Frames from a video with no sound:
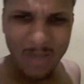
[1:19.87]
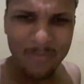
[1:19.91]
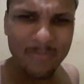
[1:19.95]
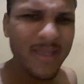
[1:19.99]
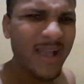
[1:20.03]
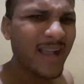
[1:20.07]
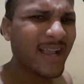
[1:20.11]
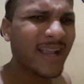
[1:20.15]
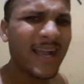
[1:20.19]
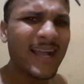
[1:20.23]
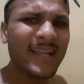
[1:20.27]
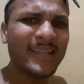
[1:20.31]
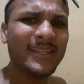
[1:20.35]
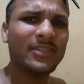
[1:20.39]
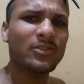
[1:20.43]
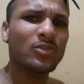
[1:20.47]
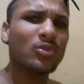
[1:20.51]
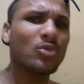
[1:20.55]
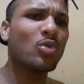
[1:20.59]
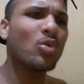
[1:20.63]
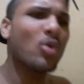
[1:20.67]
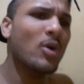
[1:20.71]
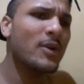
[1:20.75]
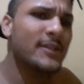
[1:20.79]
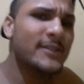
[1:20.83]
minha carta é do
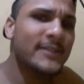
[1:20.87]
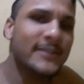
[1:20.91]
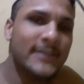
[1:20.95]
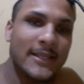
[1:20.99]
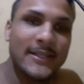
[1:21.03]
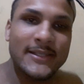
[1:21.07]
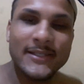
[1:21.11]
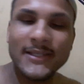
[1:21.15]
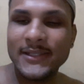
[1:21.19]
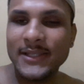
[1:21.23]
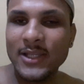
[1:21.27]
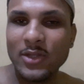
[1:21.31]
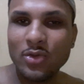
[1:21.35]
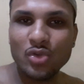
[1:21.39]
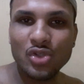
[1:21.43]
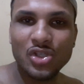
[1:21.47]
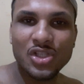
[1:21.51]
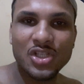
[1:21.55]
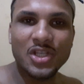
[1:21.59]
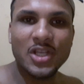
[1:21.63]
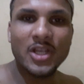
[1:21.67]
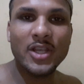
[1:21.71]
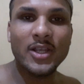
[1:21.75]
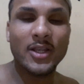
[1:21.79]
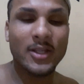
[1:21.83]
Google AdSense que ainda não
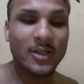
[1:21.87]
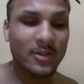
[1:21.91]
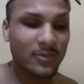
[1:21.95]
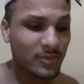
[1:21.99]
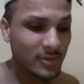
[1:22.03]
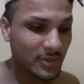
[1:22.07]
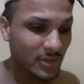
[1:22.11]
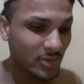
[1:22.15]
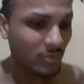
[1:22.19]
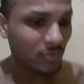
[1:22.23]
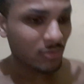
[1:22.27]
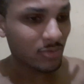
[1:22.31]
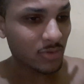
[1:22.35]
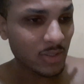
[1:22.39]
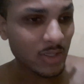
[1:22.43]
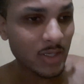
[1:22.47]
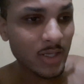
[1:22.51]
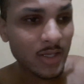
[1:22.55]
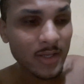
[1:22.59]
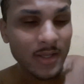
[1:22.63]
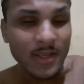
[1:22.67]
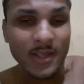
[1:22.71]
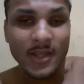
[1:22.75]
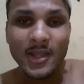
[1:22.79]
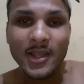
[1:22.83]
chega, que não sei o
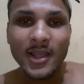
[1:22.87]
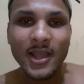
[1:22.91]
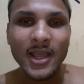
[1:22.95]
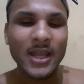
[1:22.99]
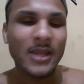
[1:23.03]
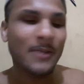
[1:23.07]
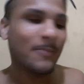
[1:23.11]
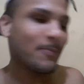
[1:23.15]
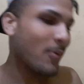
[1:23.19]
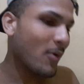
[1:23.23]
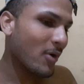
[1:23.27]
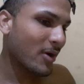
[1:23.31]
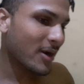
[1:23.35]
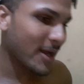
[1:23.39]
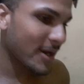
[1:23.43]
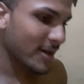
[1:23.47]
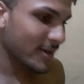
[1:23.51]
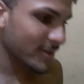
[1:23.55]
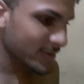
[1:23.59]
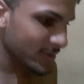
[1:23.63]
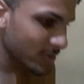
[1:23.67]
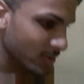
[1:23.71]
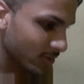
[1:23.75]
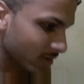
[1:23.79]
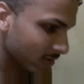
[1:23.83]
que. Aí ele, pô,
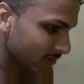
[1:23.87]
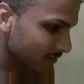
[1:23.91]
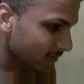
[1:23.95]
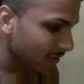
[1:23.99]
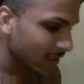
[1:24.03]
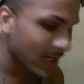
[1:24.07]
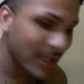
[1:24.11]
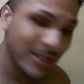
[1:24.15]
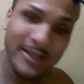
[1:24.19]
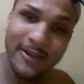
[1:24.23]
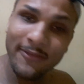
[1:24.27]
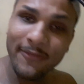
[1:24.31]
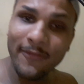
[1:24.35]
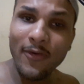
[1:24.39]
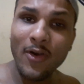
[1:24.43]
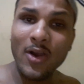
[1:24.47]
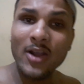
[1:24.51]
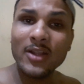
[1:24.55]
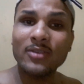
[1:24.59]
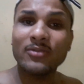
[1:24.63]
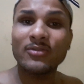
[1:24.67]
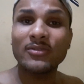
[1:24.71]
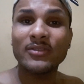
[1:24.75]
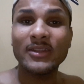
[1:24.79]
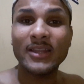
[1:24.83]
cara, que sei o que, isso que ela tá
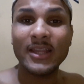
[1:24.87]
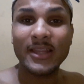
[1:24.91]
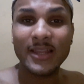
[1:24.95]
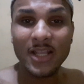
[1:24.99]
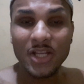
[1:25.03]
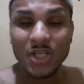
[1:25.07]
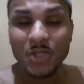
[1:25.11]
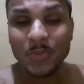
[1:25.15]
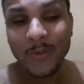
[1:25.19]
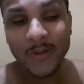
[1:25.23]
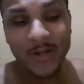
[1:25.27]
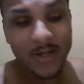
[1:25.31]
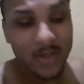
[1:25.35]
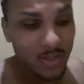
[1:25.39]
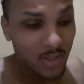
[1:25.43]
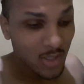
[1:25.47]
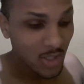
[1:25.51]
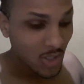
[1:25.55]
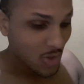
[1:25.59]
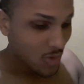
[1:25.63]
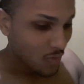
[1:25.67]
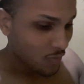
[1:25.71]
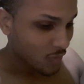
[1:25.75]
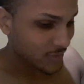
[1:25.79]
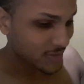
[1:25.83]
foda, tu ainda tá esperando,
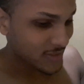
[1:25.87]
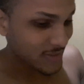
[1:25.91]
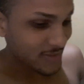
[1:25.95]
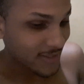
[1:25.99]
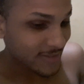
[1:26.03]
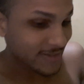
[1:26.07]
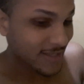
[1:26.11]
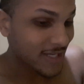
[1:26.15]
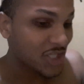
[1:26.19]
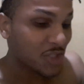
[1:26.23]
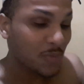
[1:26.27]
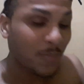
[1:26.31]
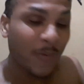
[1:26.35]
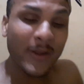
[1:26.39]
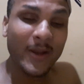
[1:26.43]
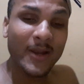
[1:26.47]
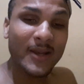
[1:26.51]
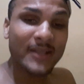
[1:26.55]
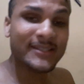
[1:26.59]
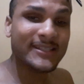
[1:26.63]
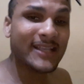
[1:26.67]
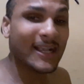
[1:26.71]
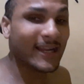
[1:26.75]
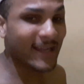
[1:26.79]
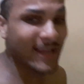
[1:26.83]
você ainda tá
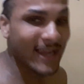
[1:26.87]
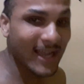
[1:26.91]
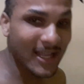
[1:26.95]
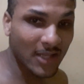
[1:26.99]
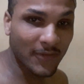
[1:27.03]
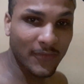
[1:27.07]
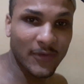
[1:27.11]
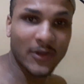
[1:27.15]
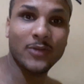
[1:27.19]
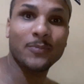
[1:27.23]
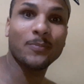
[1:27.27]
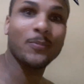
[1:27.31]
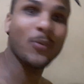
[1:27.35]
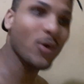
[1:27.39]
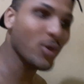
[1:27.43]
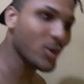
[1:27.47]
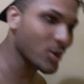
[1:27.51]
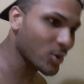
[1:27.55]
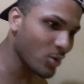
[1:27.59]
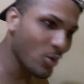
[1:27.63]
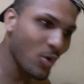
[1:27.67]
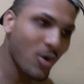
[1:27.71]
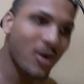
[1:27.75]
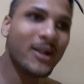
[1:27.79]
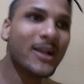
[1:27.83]
esperando essa carta. Eu falei, pô,
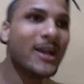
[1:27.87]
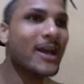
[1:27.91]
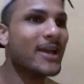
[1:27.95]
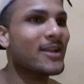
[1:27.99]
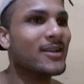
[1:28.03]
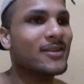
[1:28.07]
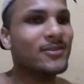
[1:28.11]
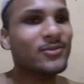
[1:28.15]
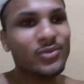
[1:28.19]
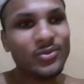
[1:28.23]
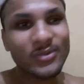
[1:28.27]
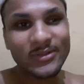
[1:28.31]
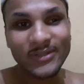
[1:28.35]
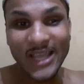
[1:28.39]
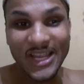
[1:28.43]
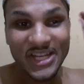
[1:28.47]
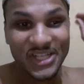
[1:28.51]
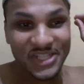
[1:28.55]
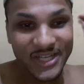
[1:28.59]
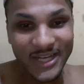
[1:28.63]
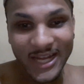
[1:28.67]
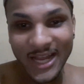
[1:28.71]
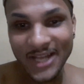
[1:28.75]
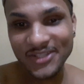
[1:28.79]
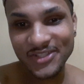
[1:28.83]
tô, cara, não quer
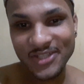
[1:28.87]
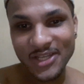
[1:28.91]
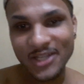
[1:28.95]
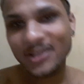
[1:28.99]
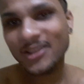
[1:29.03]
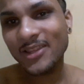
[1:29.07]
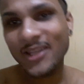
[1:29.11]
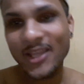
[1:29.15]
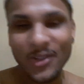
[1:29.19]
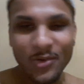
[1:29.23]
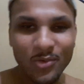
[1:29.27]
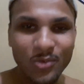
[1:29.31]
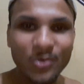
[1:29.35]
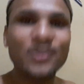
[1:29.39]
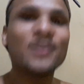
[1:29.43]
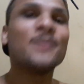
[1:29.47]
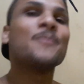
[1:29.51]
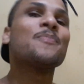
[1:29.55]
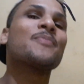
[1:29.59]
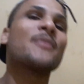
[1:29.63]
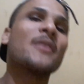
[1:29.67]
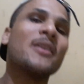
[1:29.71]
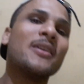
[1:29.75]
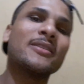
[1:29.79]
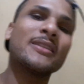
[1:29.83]
chegar de jeito nenhum.
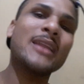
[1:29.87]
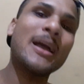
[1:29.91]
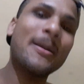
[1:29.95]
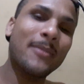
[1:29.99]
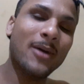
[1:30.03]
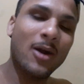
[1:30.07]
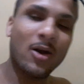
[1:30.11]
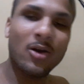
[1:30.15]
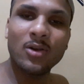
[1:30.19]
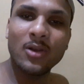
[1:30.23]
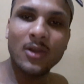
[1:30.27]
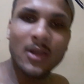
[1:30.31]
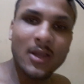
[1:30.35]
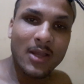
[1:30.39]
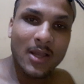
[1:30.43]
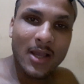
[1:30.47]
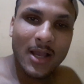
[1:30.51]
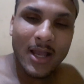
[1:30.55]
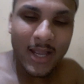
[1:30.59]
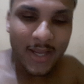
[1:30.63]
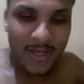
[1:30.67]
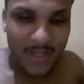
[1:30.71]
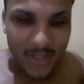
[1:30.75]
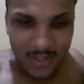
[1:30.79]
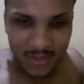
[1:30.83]
Tá bom.
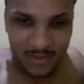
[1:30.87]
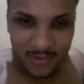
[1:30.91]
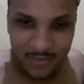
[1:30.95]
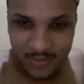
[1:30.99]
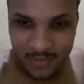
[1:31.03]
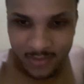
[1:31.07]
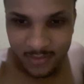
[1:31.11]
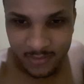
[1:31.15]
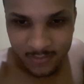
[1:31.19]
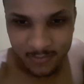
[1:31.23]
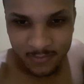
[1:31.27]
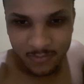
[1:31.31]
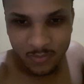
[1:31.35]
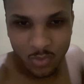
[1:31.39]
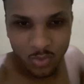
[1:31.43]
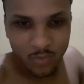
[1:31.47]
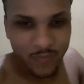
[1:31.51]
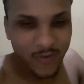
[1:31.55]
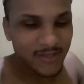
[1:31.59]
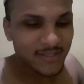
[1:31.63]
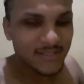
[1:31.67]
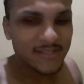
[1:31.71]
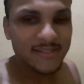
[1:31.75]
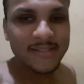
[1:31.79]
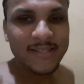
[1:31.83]
Aí,
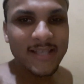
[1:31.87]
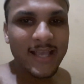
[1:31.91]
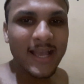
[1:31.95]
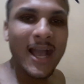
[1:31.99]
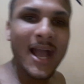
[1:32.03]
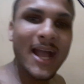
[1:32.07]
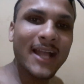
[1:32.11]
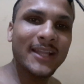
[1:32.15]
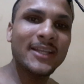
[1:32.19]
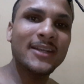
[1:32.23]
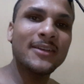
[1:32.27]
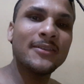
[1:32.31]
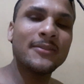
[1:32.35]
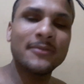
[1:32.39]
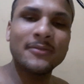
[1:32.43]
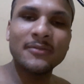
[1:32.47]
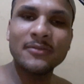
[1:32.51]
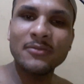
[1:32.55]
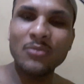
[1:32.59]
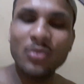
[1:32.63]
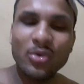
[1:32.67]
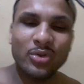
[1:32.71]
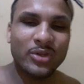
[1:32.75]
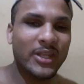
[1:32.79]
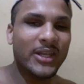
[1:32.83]
conversa encerrada,
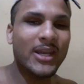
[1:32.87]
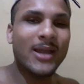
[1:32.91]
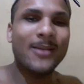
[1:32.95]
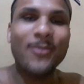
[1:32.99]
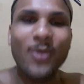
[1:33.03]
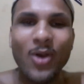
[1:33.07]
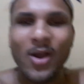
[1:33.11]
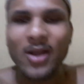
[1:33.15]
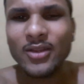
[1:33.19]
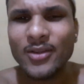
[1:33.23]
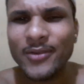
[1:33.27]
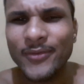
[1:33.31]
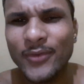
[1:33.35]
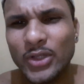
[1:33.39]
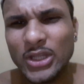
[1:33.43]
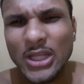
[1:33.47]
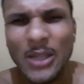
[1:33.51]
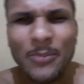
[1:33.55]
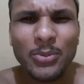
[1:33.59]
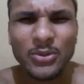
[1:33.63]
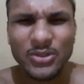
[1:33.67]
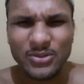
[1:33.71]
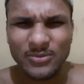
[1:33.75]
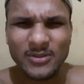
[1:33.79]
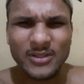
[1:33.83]
montei na moto,
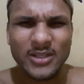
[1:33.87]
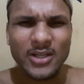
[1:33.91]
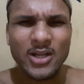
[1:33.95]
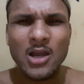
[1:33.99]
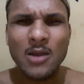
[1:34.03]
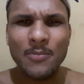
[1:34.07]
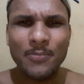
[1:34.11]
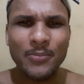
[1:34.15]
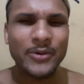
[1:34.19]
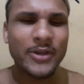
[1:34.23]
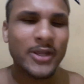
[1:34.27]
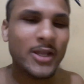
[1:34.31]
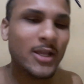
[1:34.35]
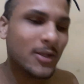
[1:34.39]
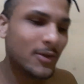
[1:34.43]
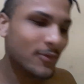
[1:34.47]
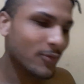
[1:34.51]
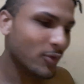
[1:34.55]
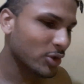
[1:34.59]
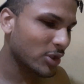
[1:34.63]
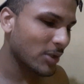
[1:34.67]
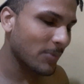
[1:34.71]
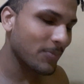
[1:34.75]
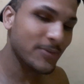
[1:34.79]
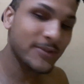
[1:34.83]
voltei pro trampo, né?
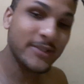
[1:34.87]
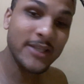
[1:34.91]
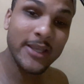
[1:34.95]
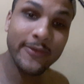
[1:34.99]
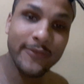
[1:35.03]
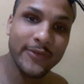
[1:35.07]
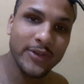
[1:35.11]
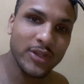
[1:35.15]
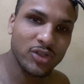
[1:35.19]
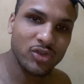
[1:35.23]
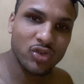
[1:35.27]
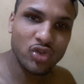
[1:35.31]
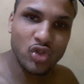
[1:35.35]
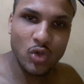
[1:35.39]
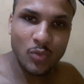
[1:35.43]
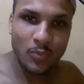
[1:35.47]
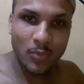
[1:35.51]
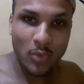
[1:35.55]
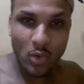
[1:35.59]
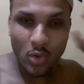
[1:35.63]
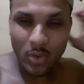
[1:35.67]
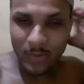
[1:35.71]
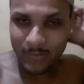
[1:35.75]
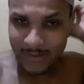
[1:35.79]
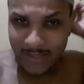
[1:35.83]
Voltei pro serviço, de
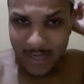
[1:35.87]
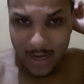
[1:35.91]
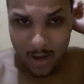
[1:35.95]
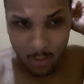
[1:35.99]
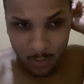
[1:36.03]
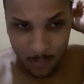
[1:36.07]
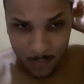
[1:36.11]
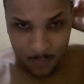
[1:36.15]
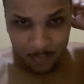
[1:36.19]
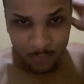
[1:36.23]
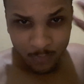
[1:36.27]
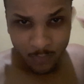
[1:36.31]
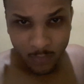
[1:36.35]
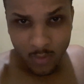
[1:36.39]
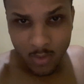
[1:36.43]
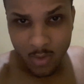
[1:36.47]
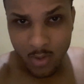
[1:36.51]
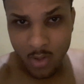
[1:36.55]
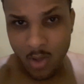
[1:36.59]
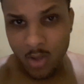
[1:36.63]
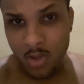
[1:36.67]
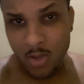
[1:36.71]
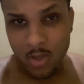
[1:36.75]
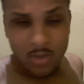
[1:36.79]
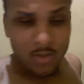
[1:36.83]
boa tal.
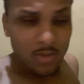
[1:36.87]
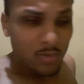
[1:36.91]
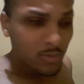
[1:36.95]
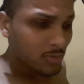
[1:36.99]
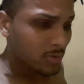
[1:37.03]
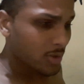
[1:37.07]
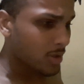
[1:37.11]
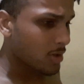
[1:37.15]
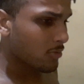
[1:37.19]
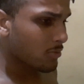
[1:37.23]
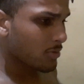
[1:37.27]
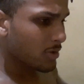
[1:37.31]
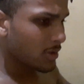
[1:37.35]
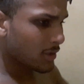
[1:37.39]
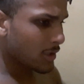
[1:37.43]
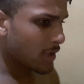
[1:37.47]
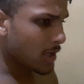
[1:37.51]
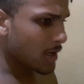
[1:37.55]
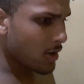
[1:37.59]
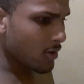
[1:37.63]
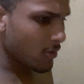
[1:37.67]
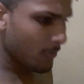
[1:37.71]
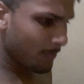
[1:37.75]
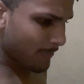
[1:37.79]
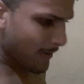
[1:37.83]

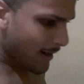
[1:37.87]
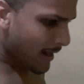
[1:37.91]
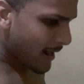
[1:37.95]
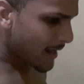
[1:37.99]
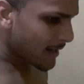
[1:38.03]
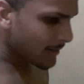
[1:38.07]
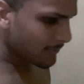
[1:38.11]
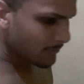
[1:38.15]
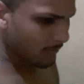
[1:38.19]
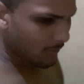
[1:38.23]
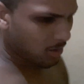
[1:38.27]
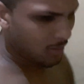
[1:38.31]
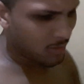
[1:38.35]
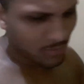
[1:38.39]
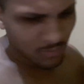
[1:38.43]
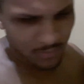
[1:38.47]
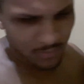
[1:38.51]
Tranquilão, pá.